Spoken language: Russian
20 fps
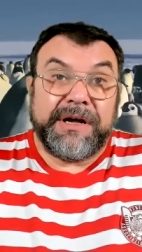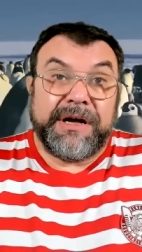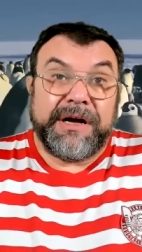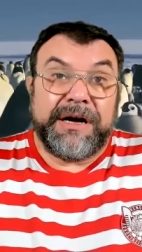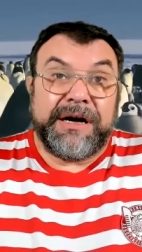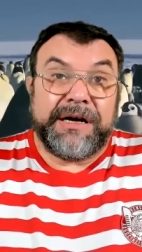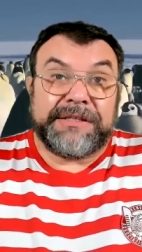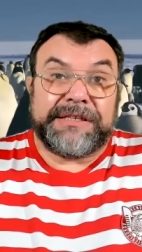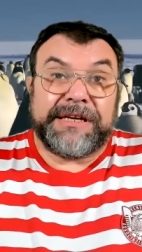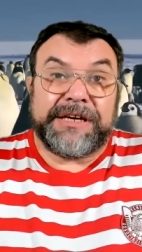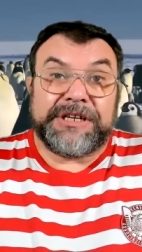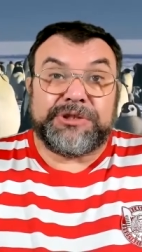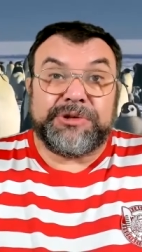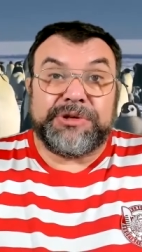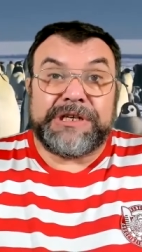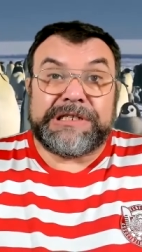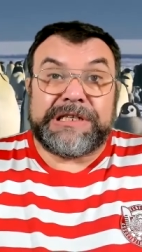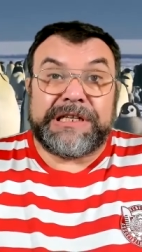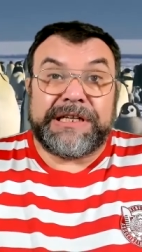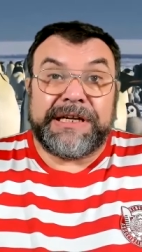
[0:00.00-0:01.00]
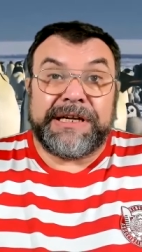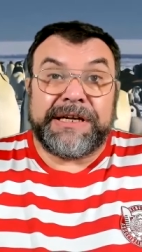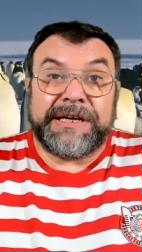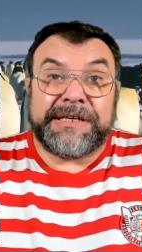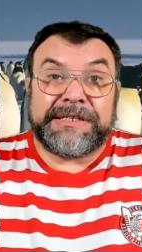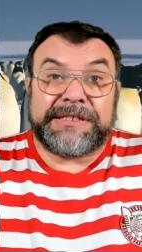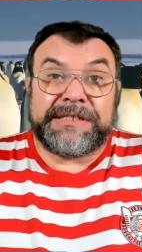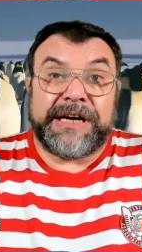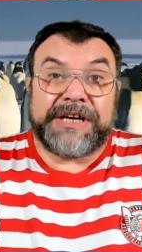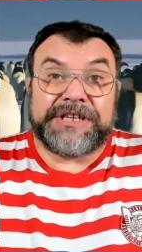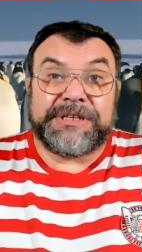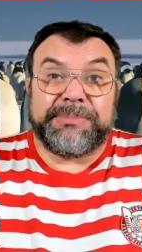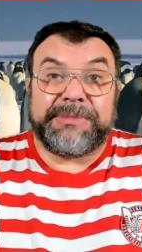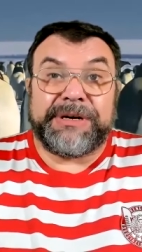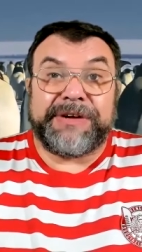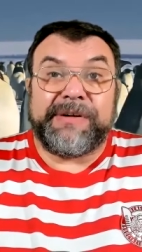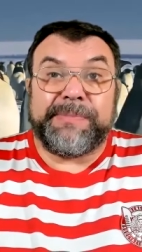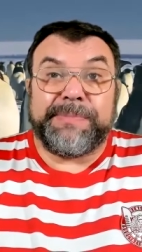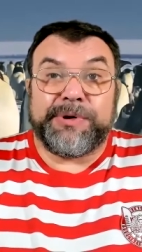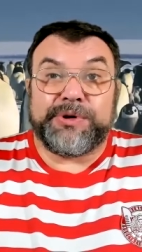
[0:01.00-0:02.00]
А, так что если, скажем,
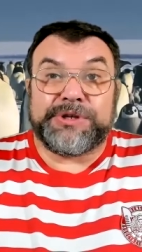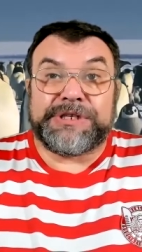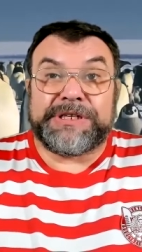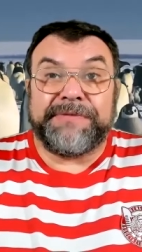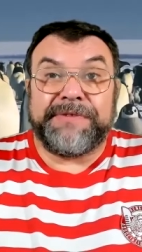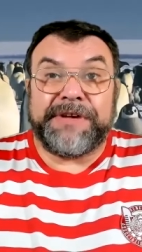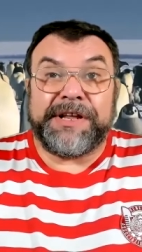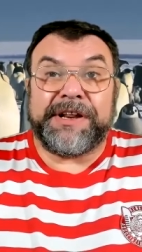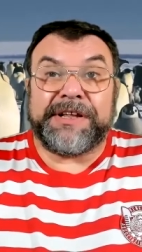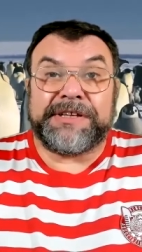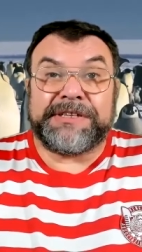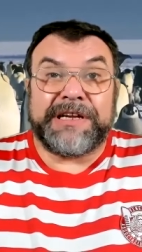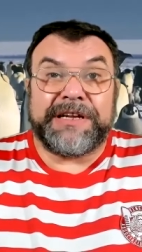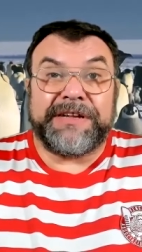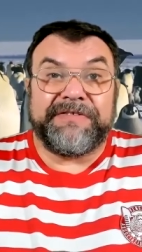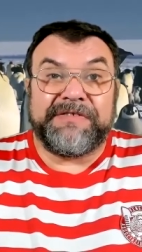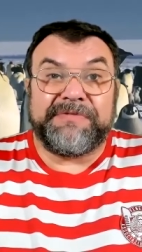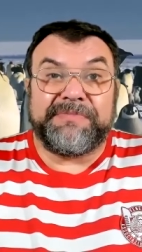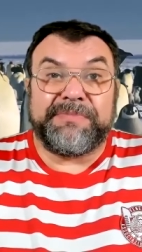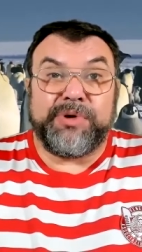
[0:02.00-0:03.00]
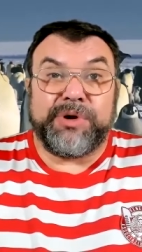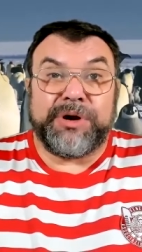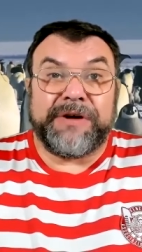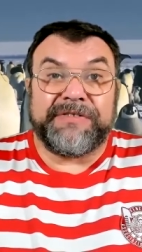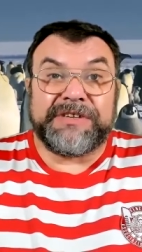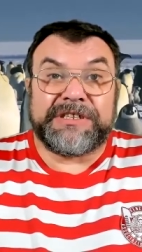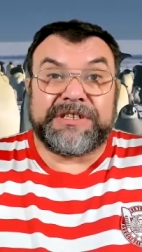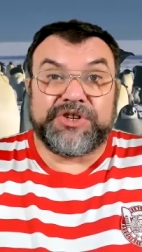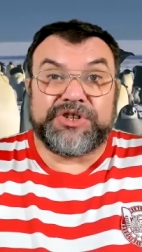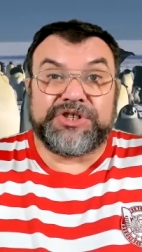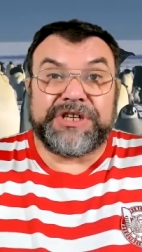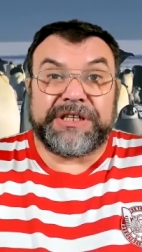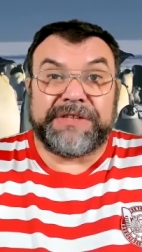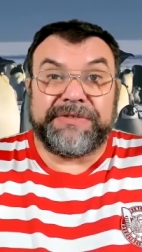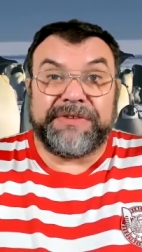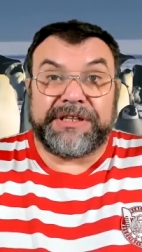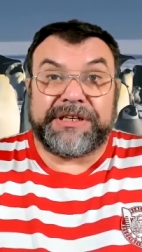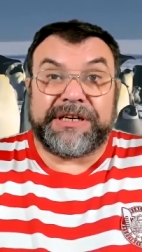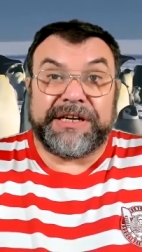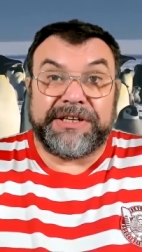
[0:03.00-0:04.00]
на вопрос «верите ли вы в Бога?» вы слушаете
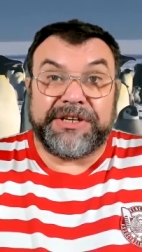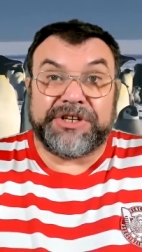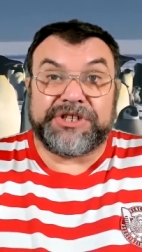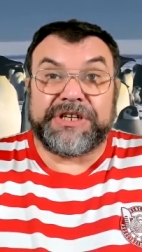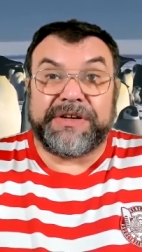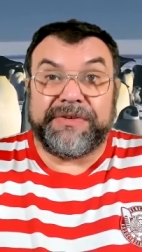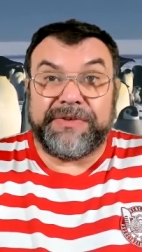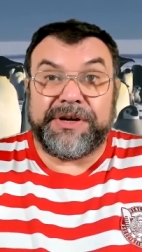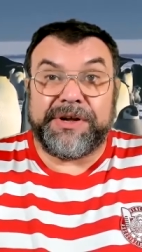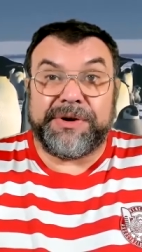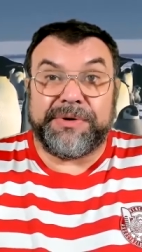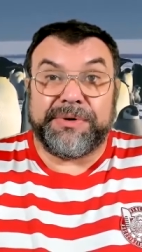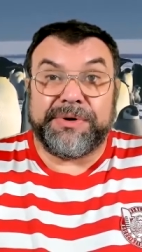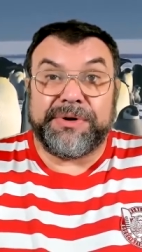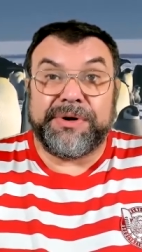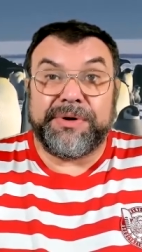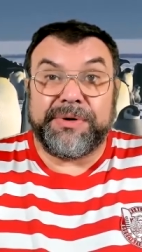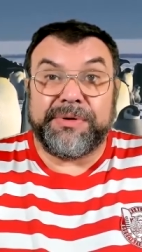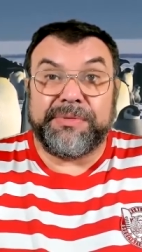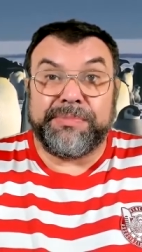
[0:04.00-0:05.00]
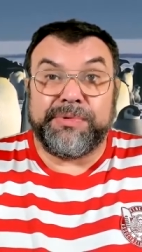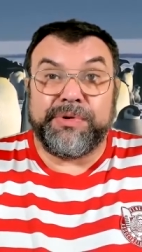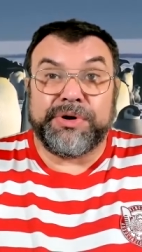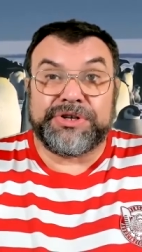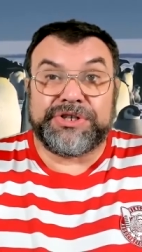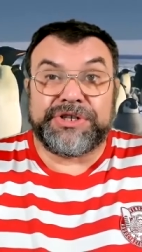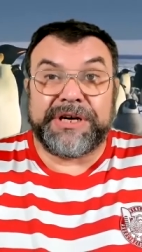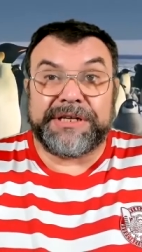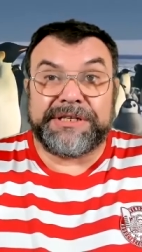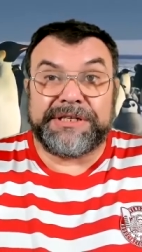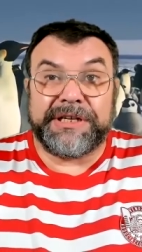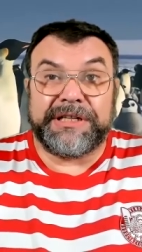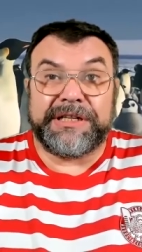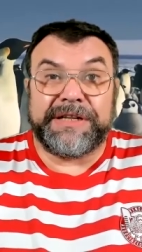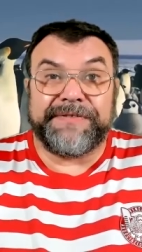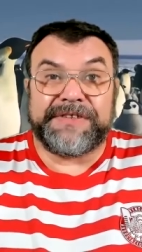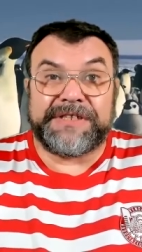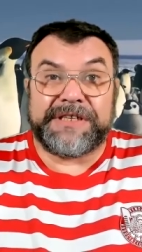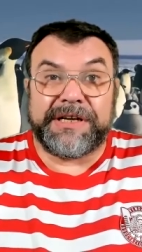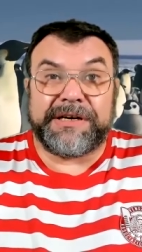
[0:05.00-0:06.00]
ответ «конечно верю», Бог же один
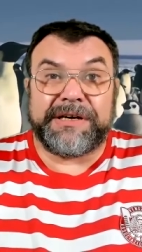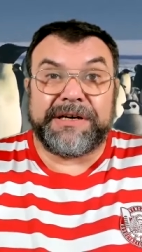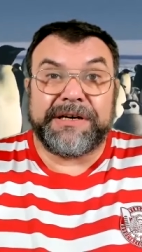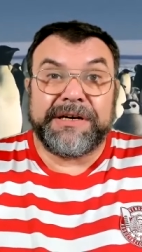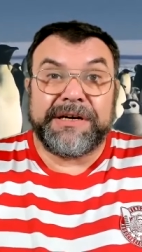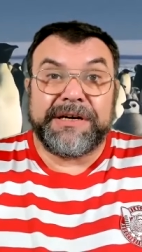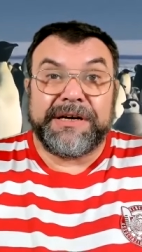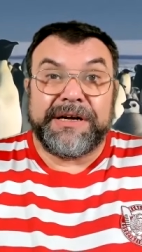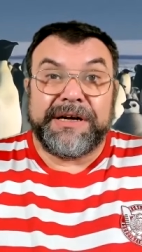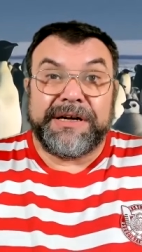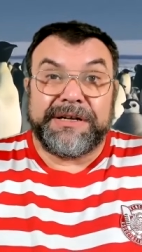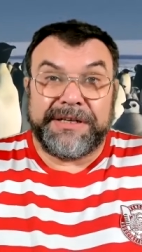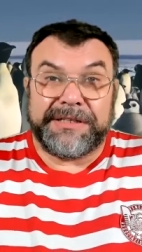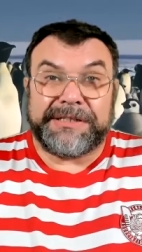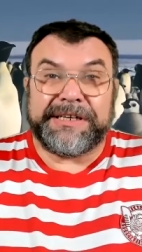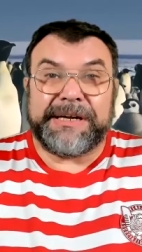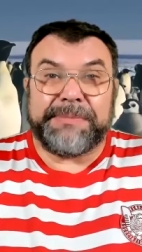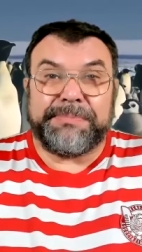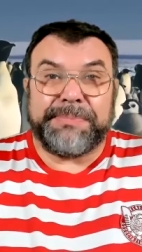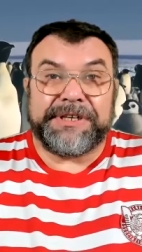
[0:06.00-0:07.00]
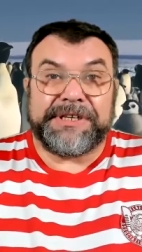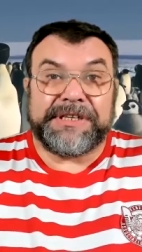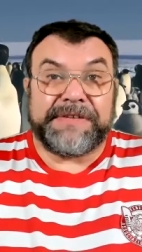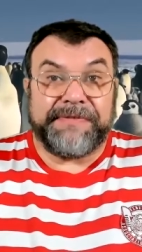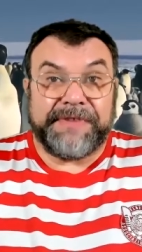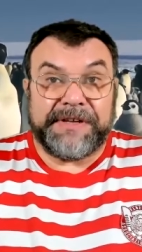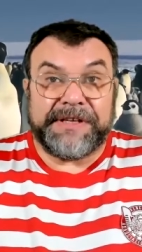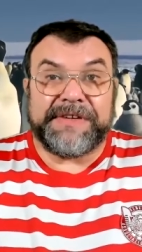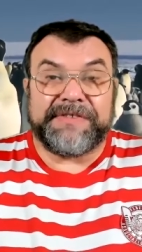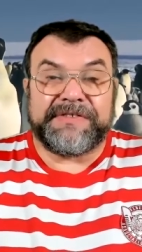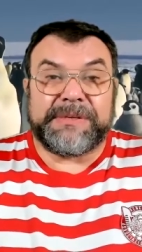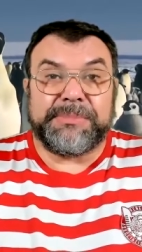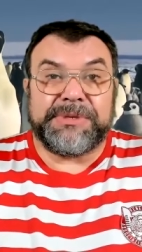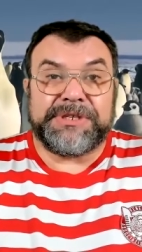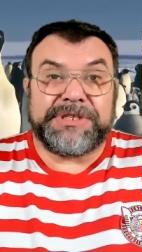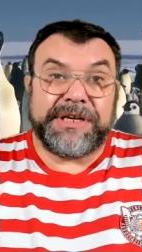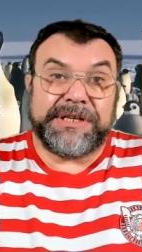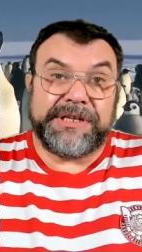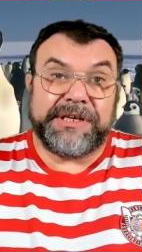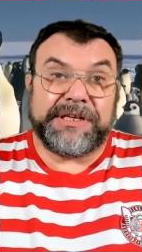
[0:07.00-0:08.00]
для всех, не торопитесь видеть в
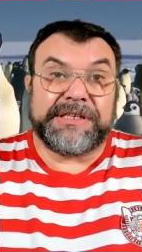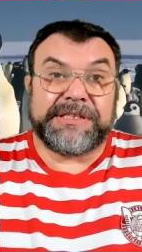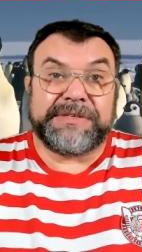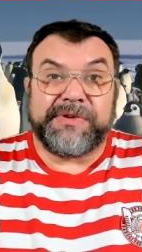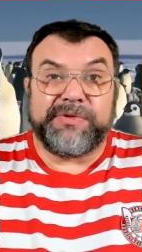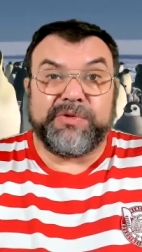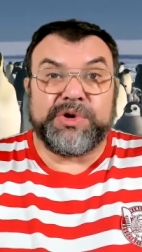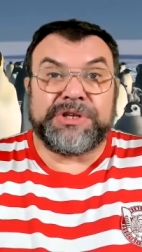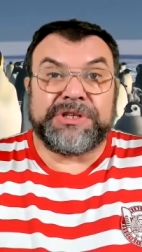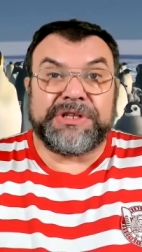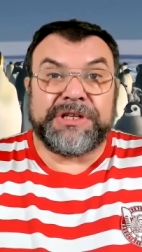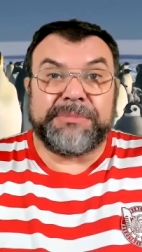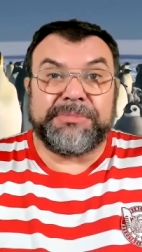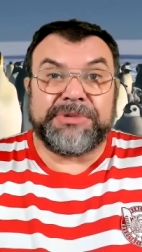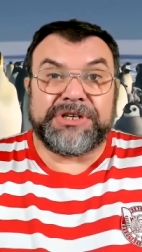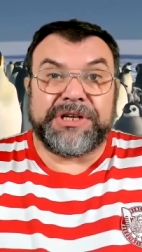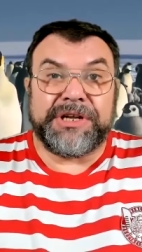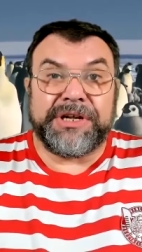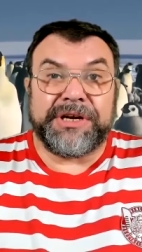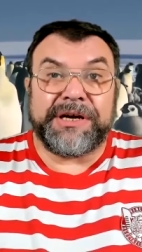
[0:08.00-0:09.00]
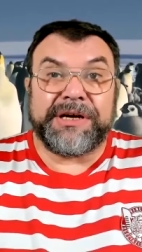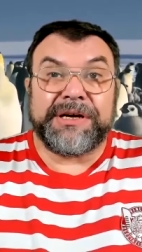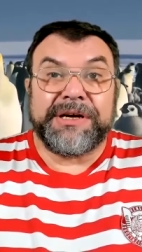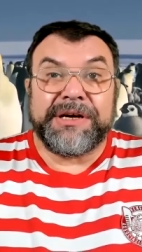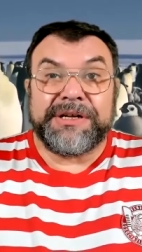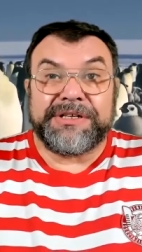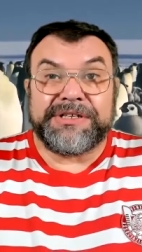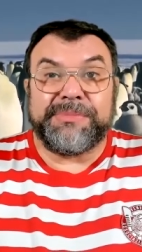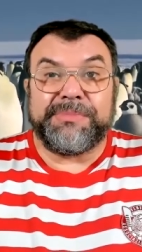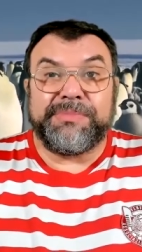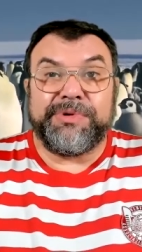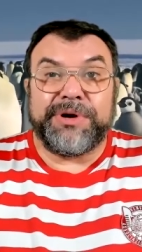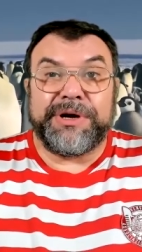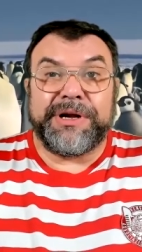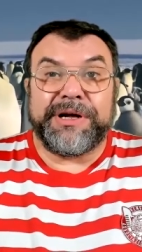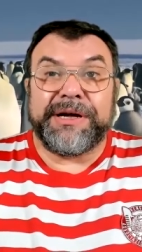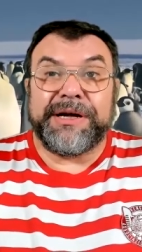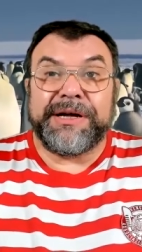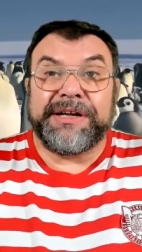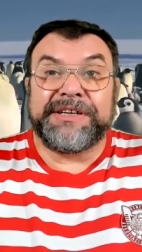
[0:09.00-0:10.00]
собеседнике своего единомышленника, тем
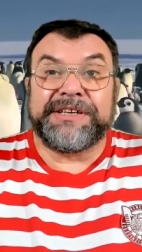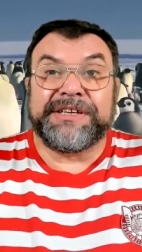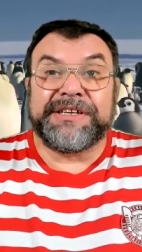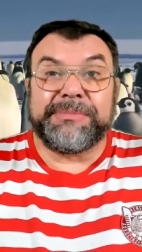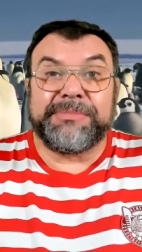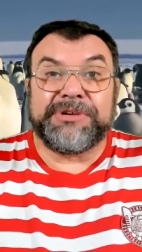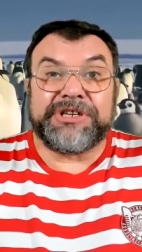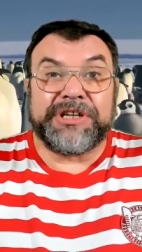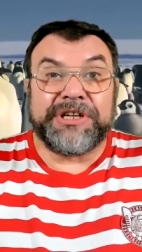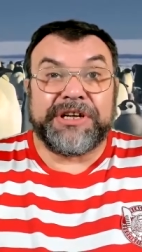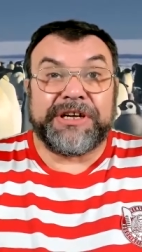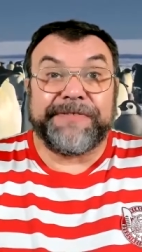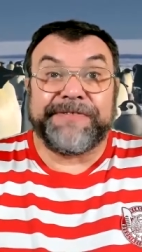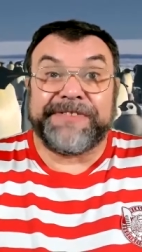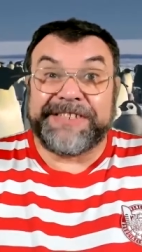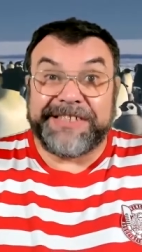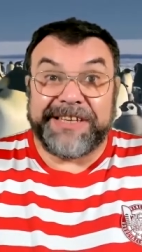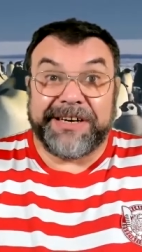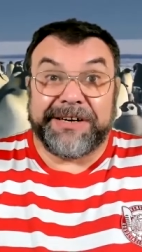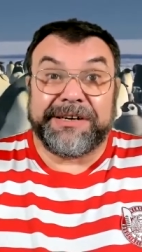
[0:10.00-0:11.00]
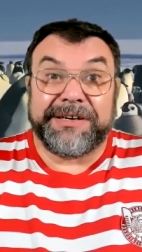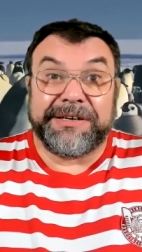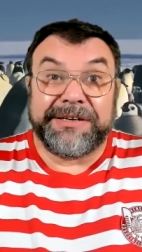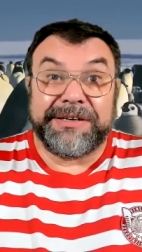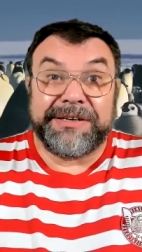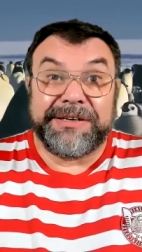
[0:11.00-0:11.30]
более единомышленников всех.